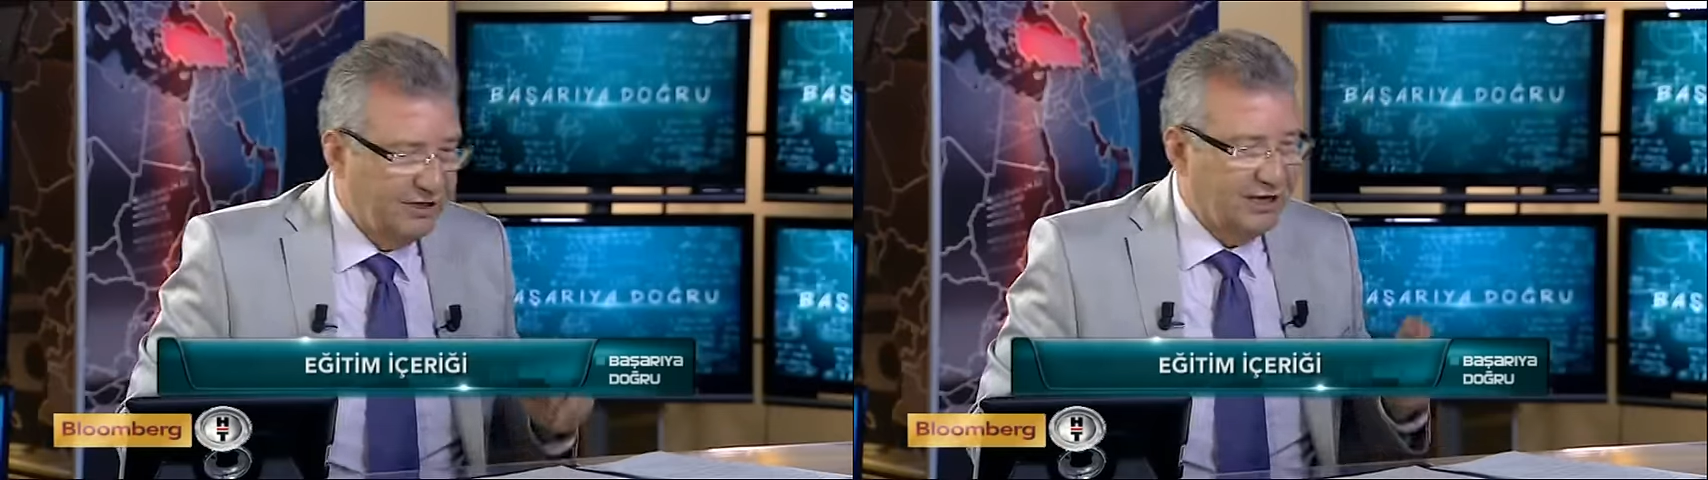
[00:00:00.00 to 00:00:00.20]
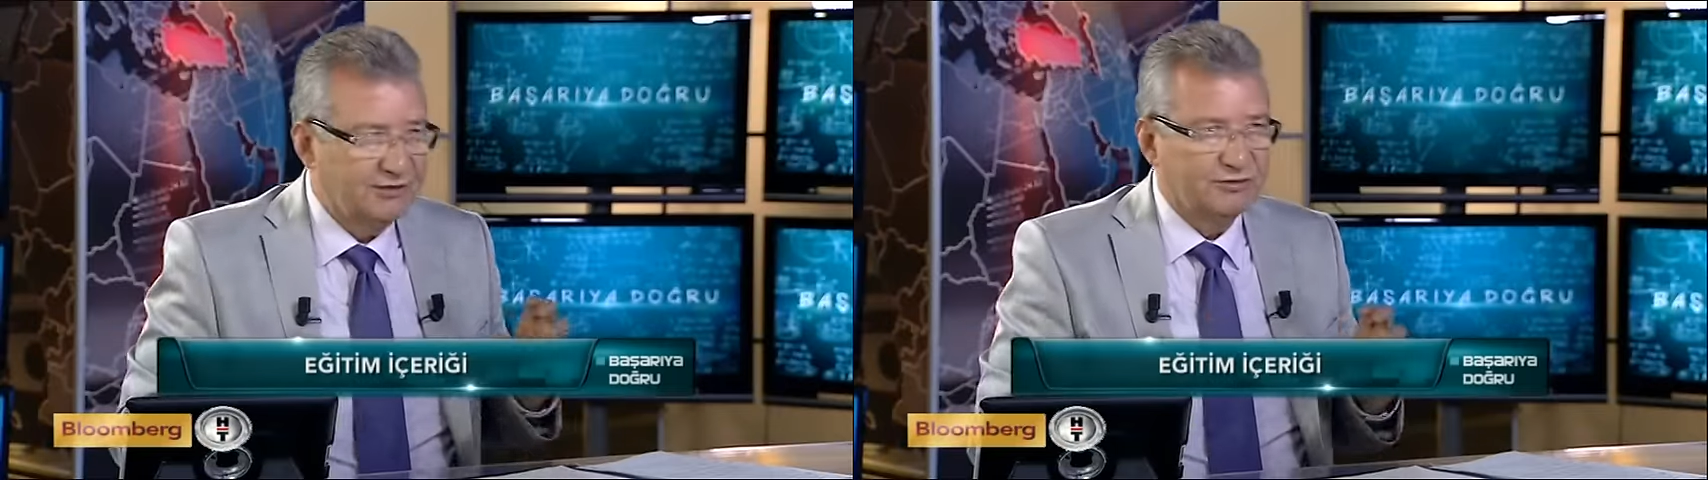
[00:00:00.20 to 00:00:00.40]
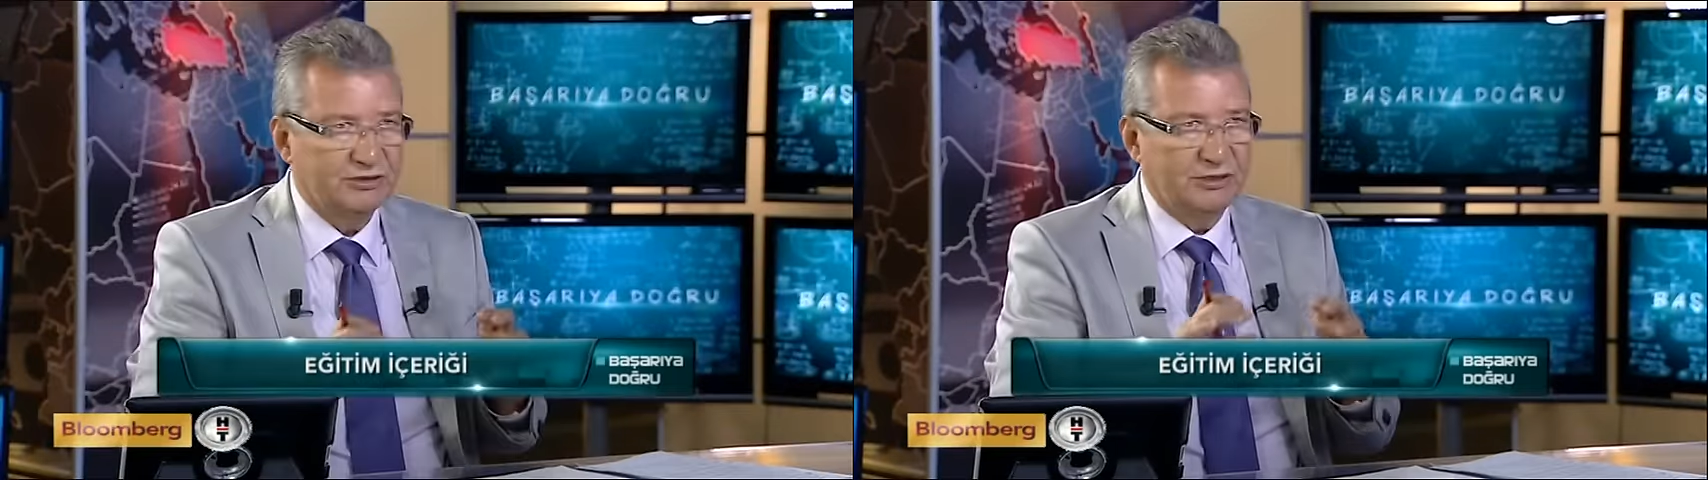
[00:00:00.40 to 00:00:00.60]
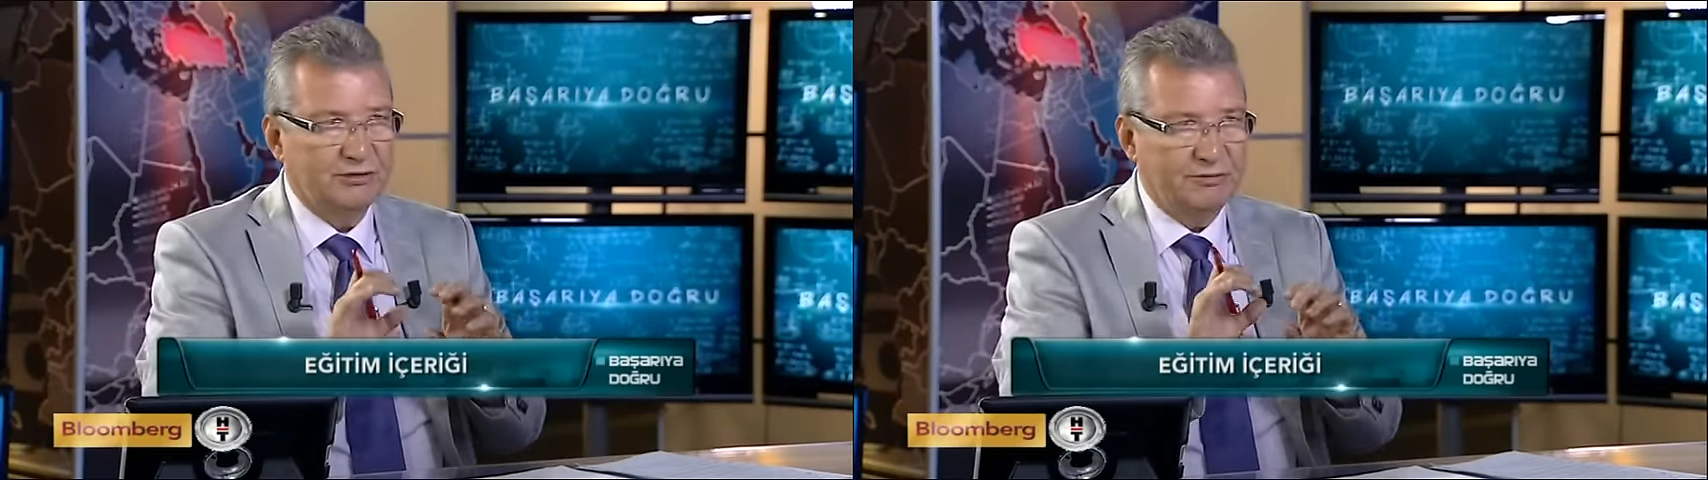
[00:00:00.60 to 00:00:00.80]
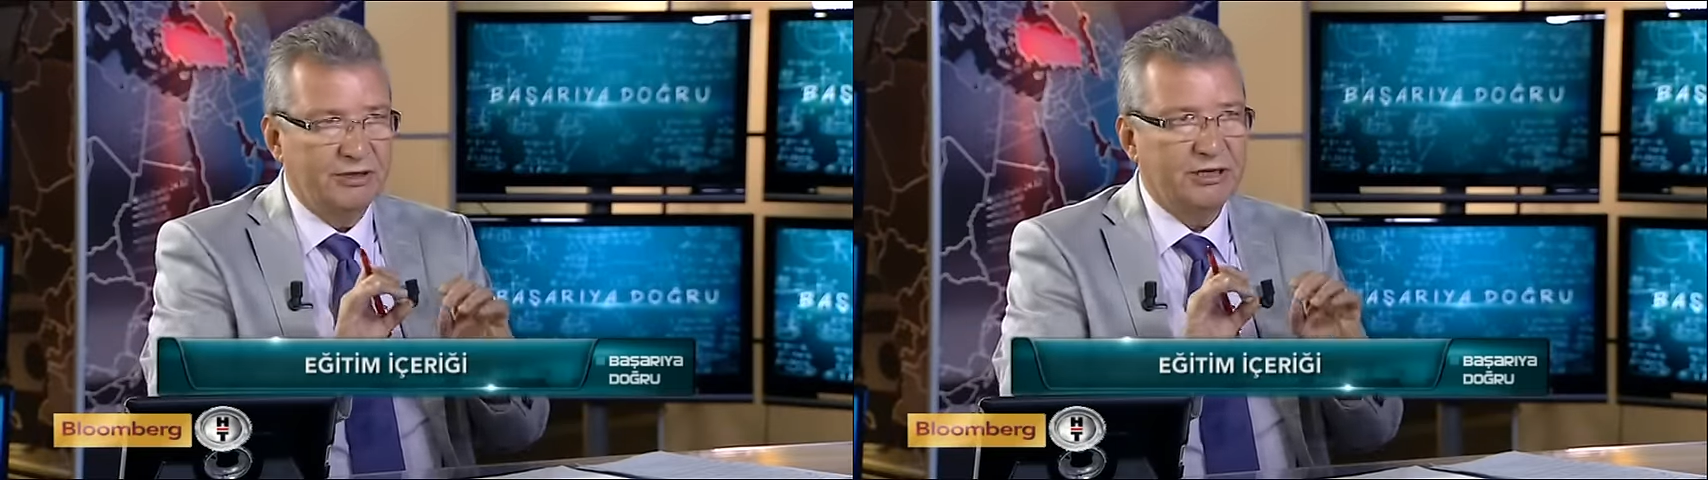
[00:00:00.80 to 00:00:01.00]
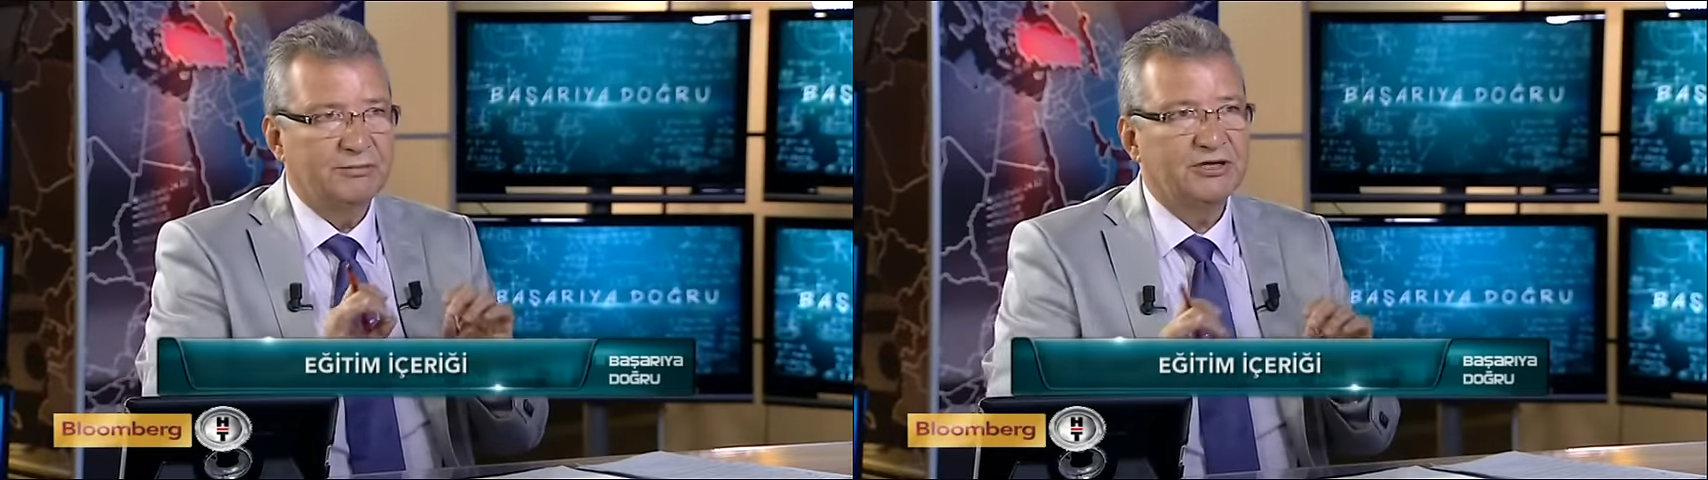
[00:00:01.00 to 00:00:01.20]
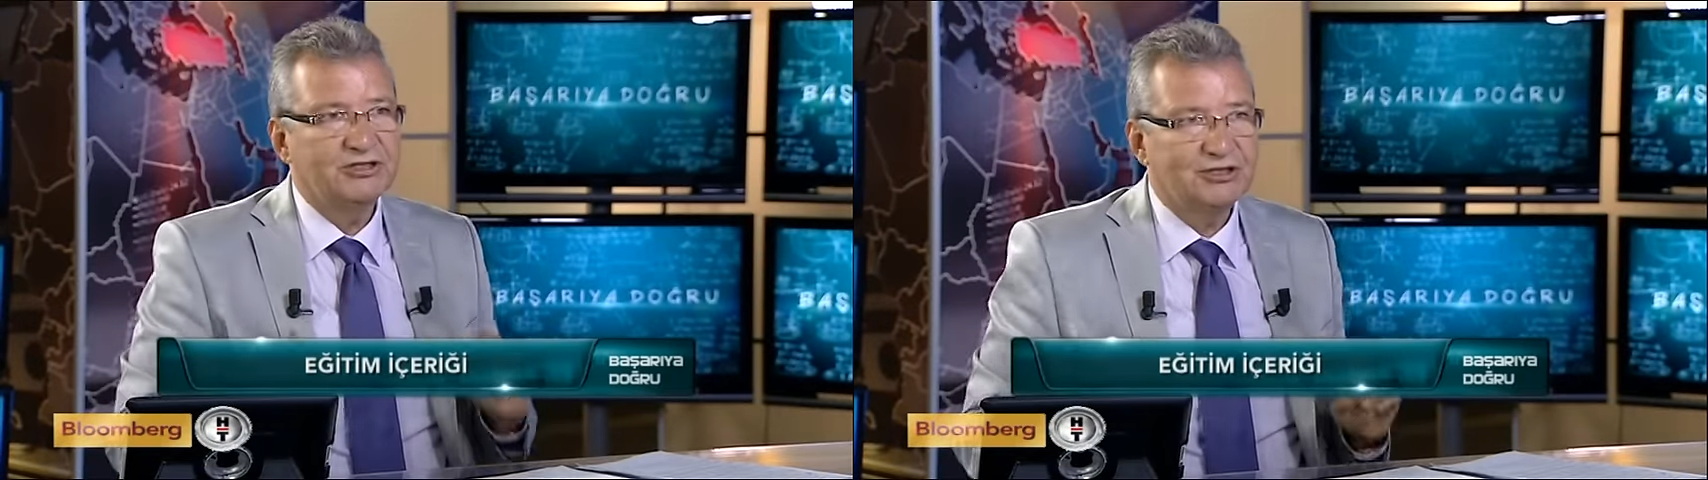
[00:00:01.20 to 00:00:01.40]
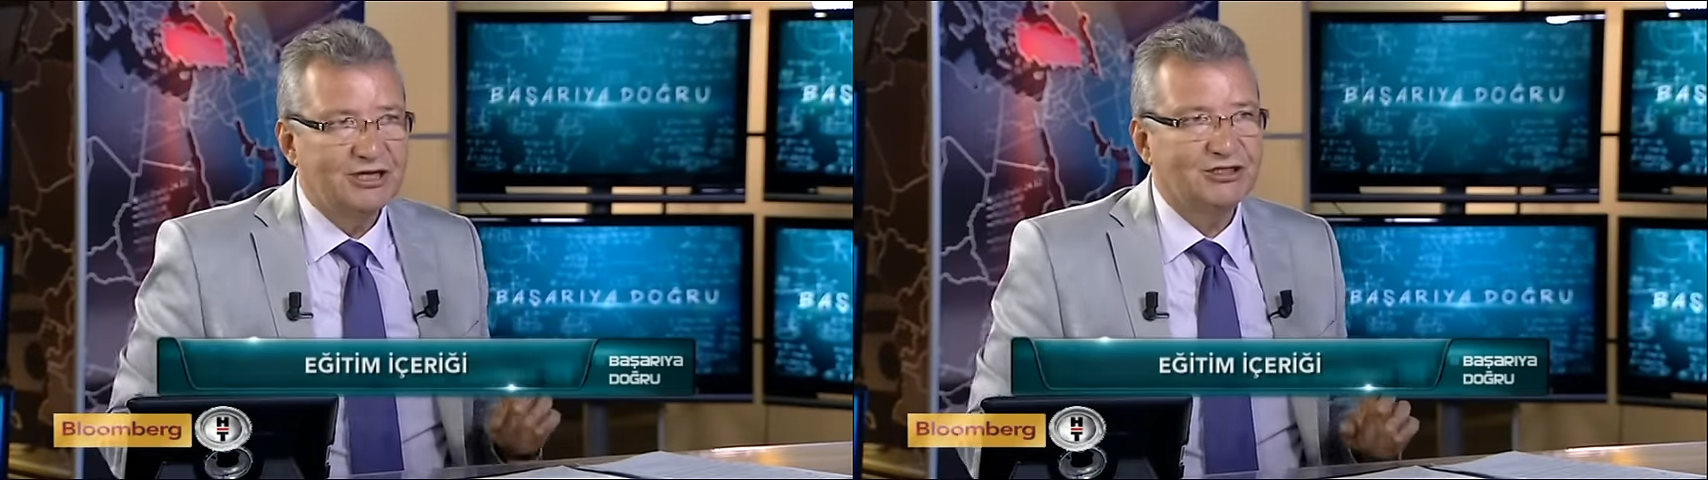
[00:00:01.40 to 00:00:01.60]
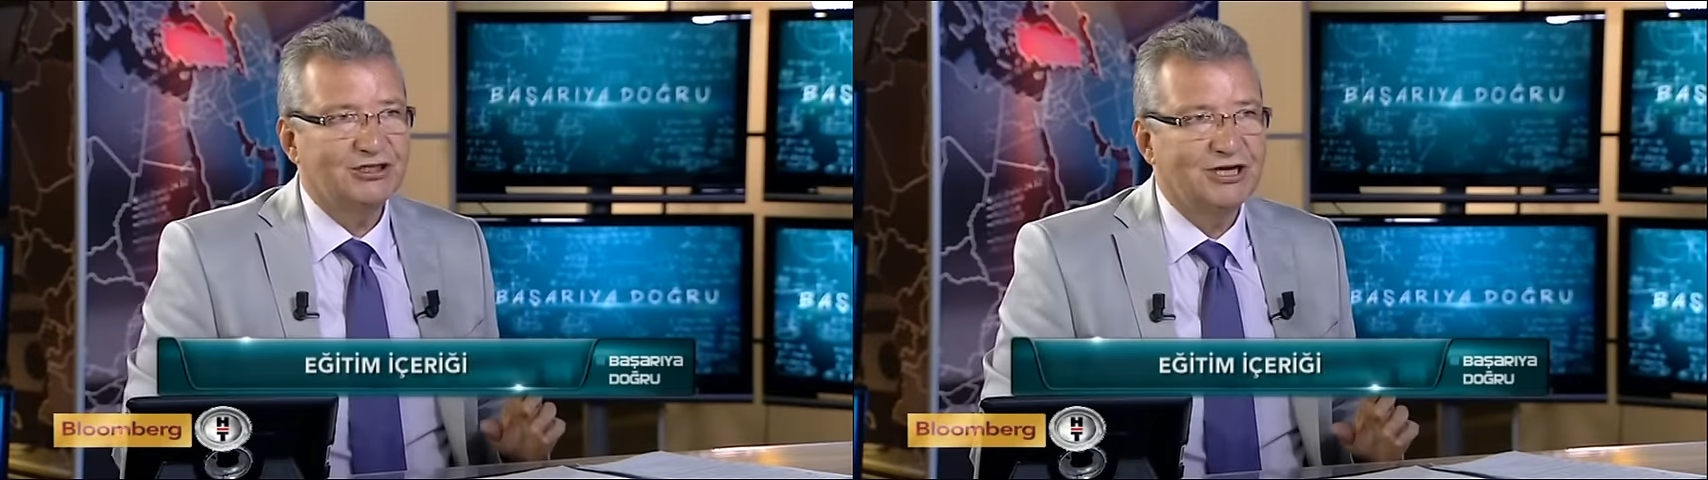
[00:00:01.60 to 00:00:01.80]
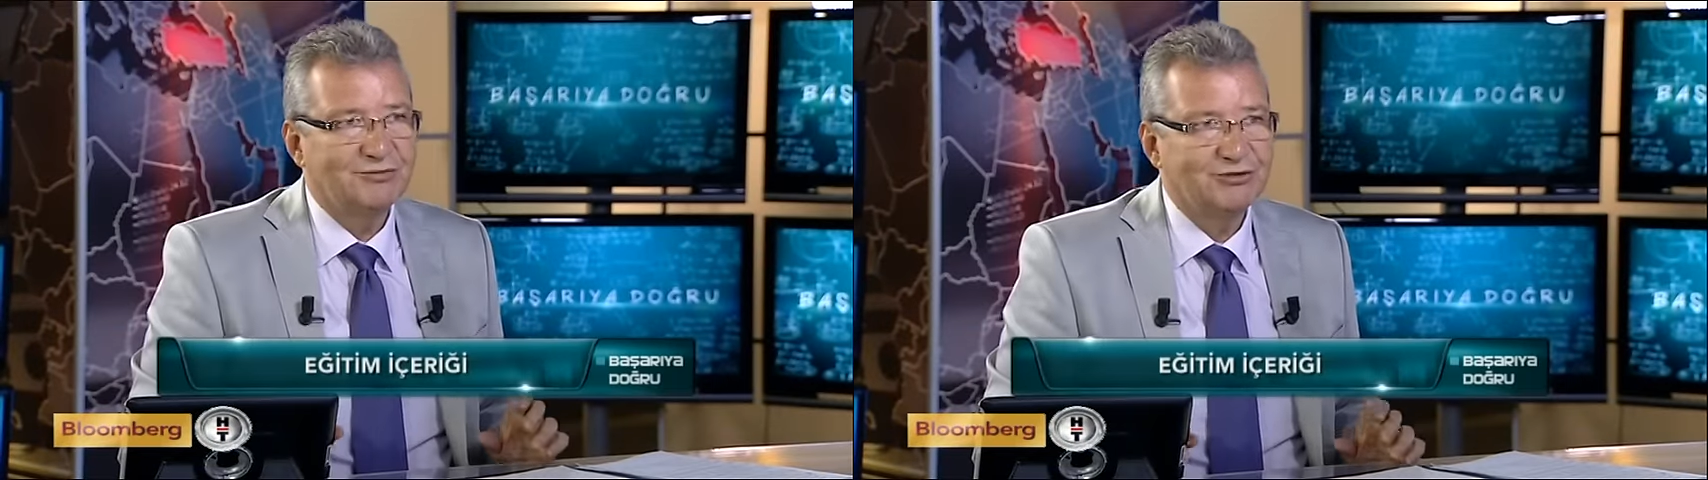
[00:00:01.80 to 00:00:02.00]
yardımcılarına belli başlıklar
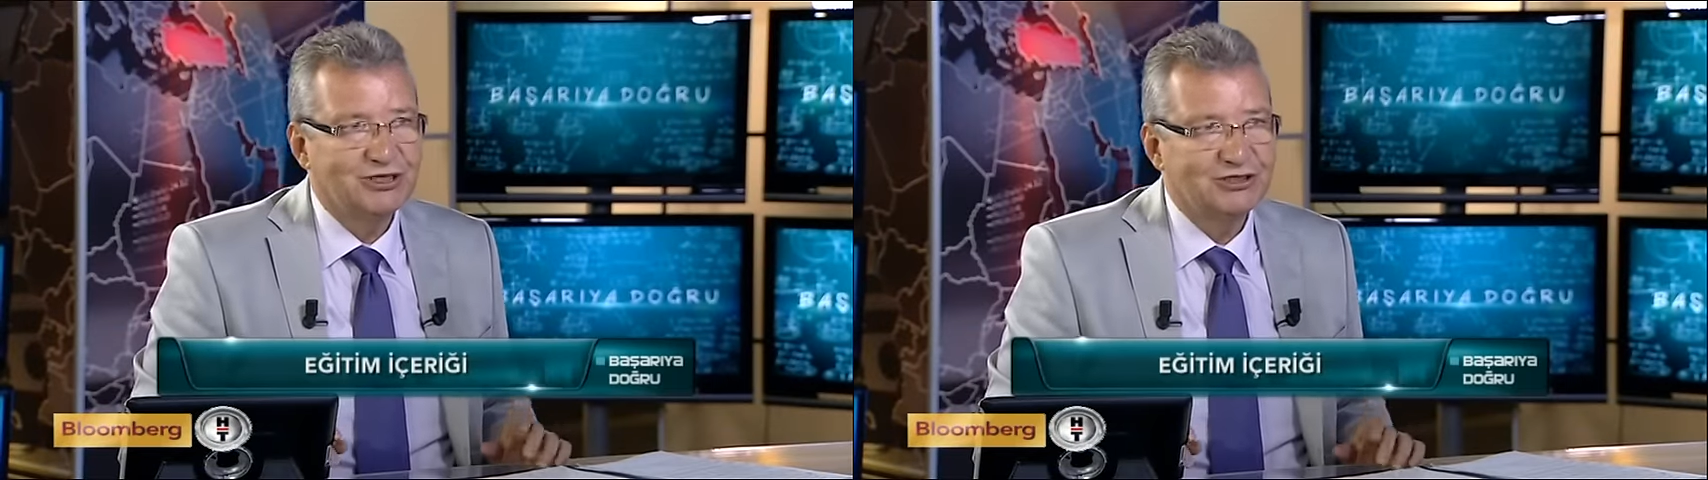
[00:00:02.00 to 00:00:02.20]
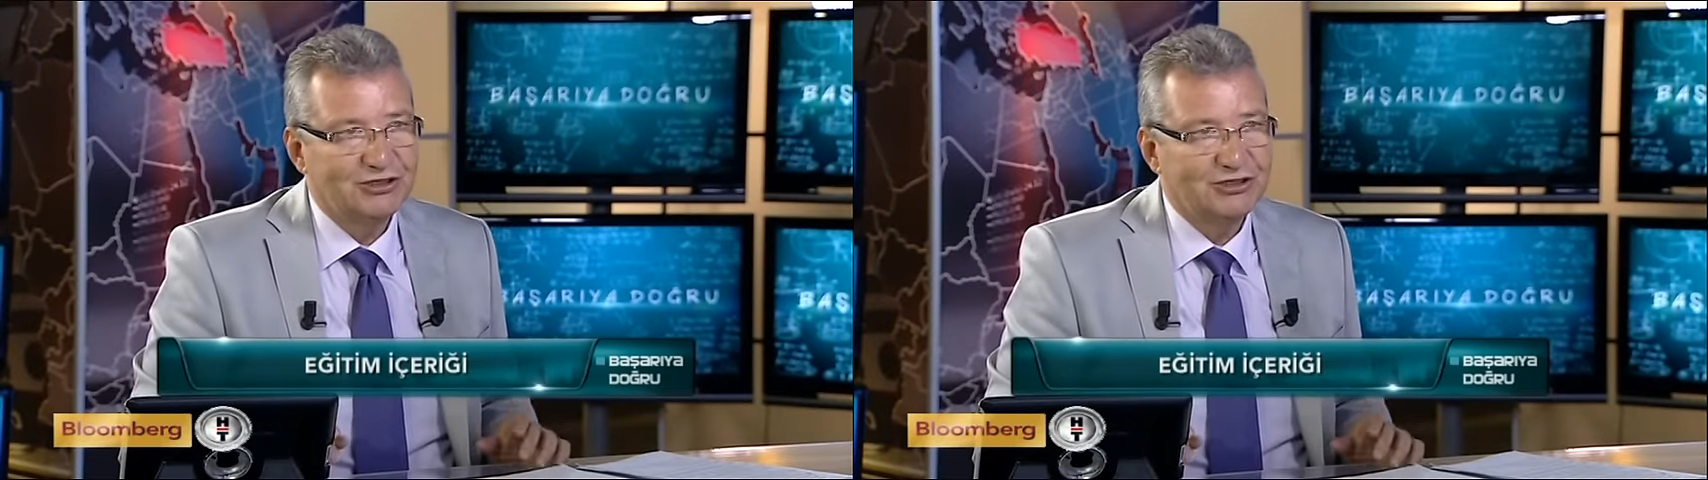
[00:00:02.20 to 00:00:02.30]
çıkarmışlar.